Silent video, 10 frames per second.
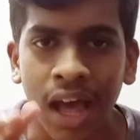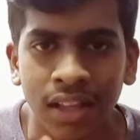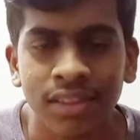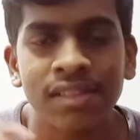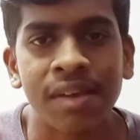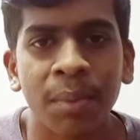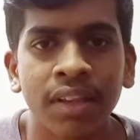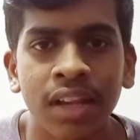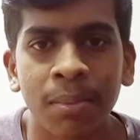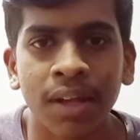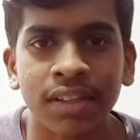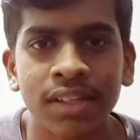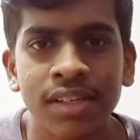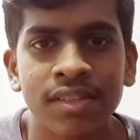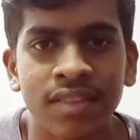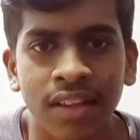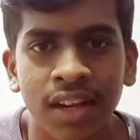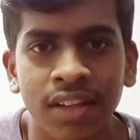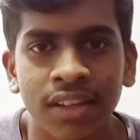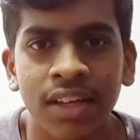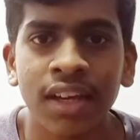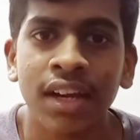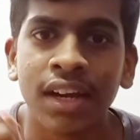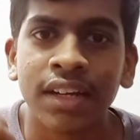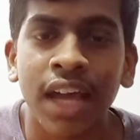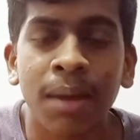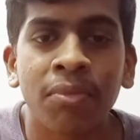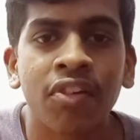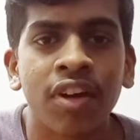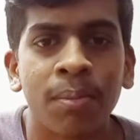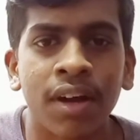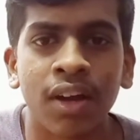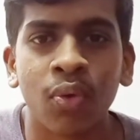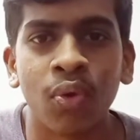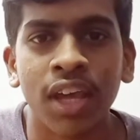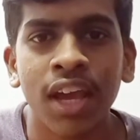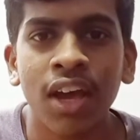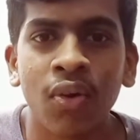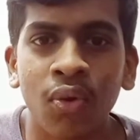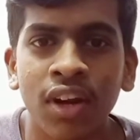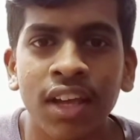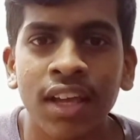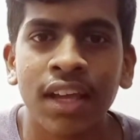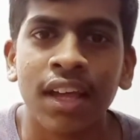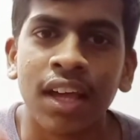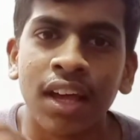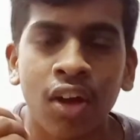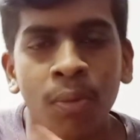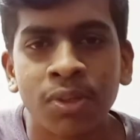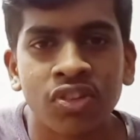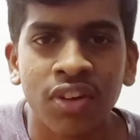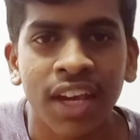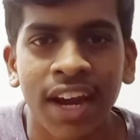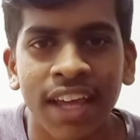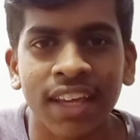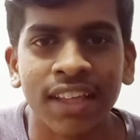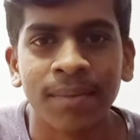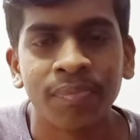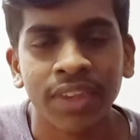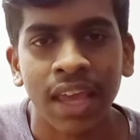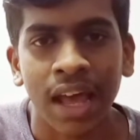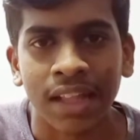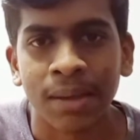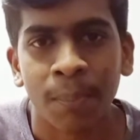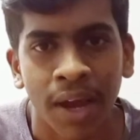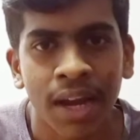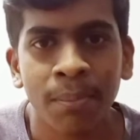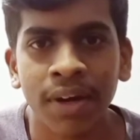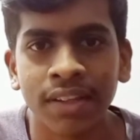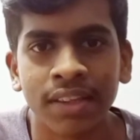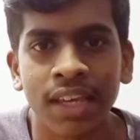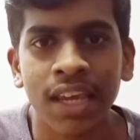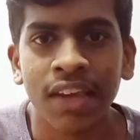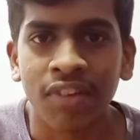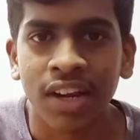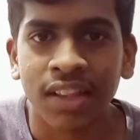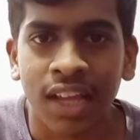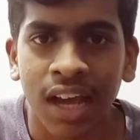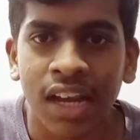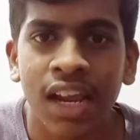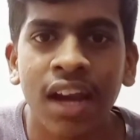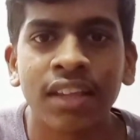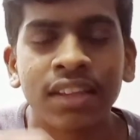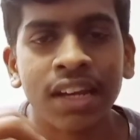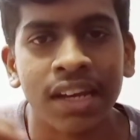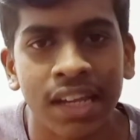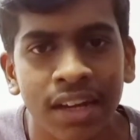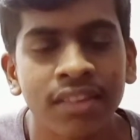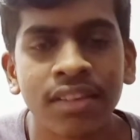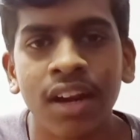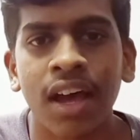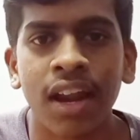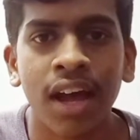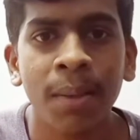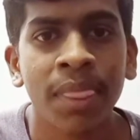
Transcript: அந்த சமயத்தில் பார்த்து சந்தானத்துக்கு டைம் ட்ராவல் பண்ணக்கூடிய ஒரு ஆப்பர்ச்சுனிட்டி கிடைக்கிது அதை பயன்படுத்தி இவர் இந்த கல்யாணத்தை நிறுத்துறாரா